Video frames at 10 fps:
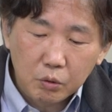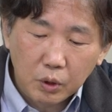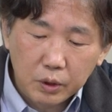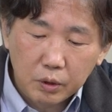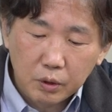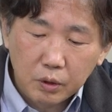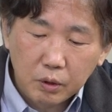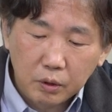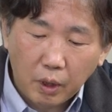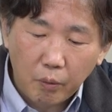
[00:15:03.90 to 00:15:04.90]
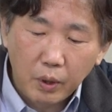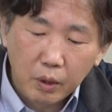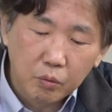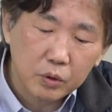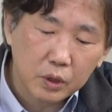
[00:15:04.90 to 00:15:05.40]
속에서
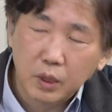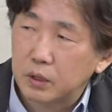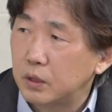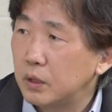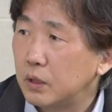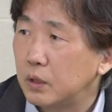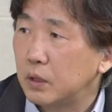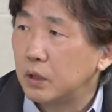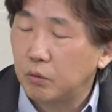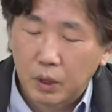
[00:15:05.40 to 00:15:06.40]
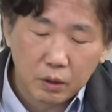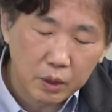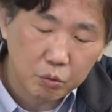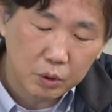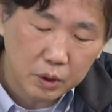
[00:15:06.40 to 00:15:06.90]
대화로 일단은 이 화를
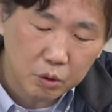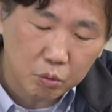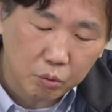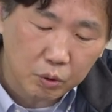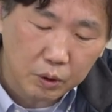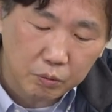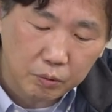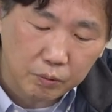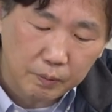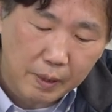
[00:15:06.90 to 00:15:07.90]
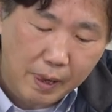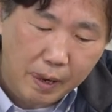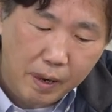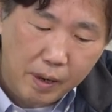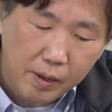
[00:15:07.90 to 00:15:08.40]
해소하는 게 좋을 것 같고
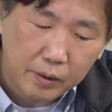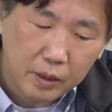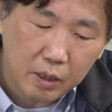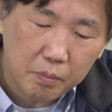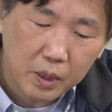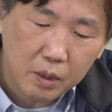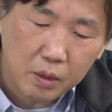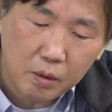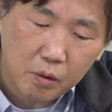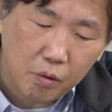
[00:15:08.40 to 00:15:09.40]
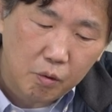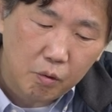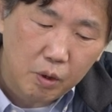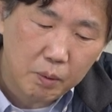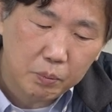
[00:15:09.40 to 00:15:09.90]
그 다음에
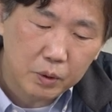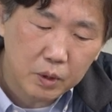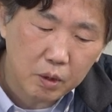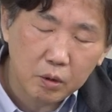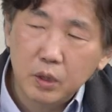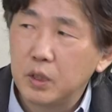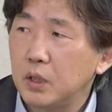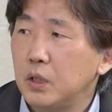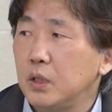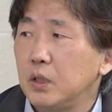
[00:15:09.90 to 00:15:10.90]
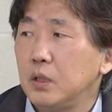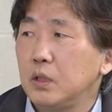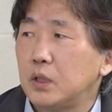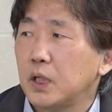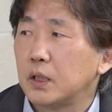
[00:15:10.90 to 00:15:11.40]
화병에
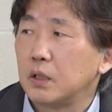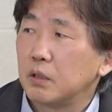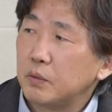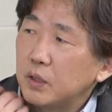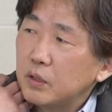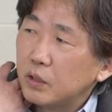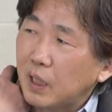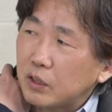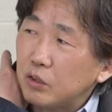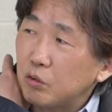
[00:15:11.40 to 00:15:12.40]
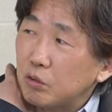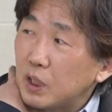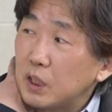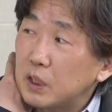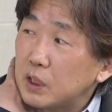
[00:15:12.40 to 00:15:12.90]
걸리지 않으려면 낙천적으로
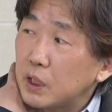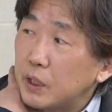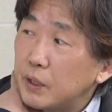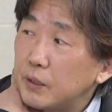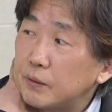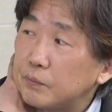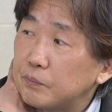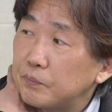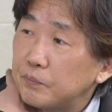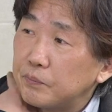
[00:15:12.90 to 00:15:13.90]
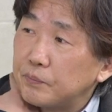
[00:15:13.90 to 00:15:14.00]
살아야 되잖아요. 음.